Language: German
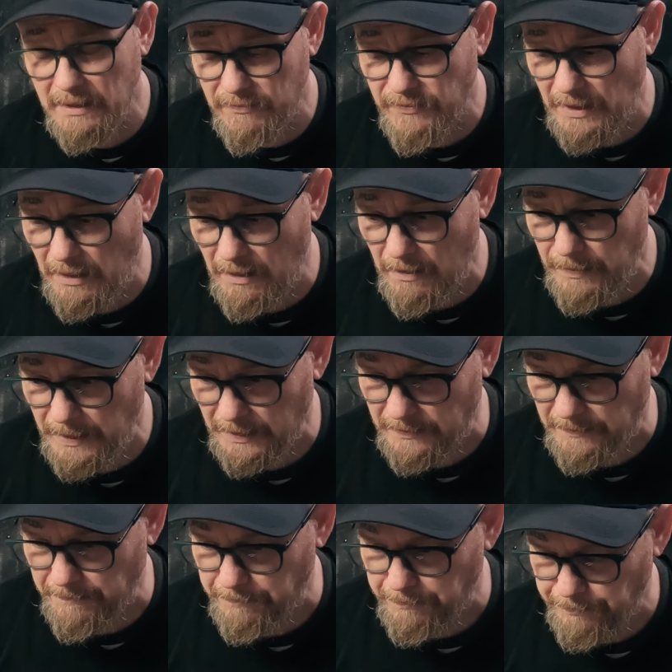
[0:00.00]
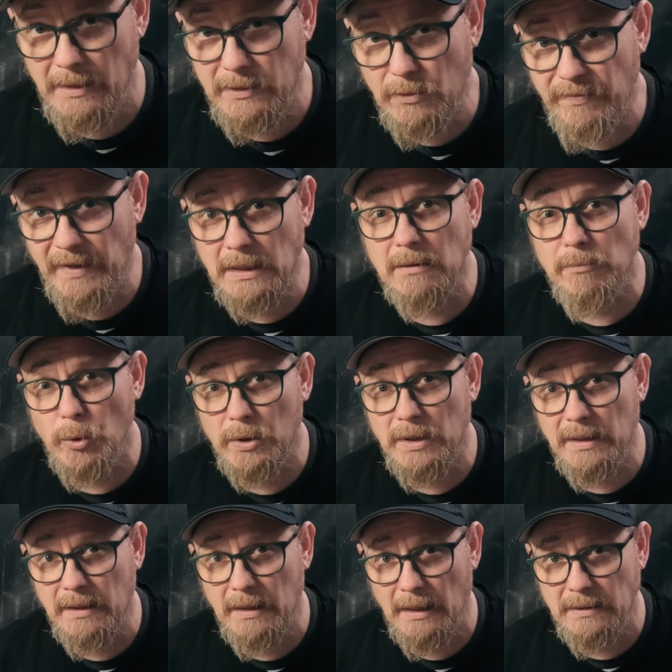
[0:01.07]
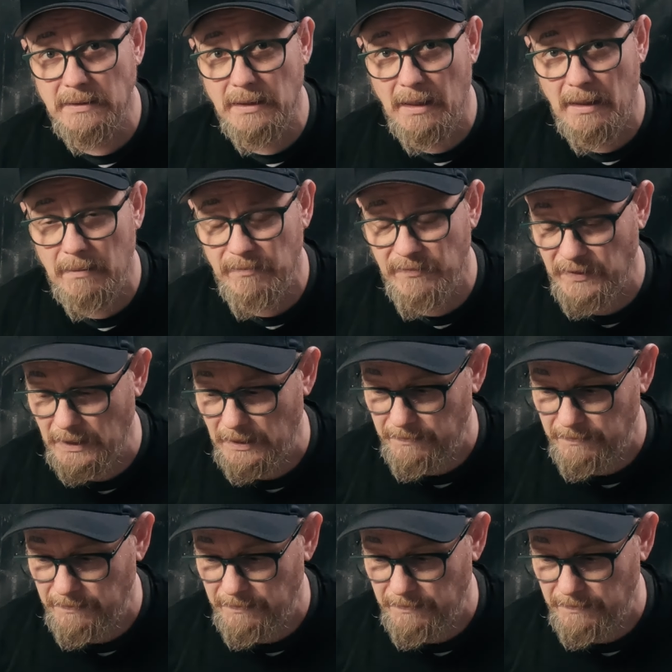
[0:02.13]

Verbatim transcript: nicht verarbeiten. Also welche Möglichkeiten haben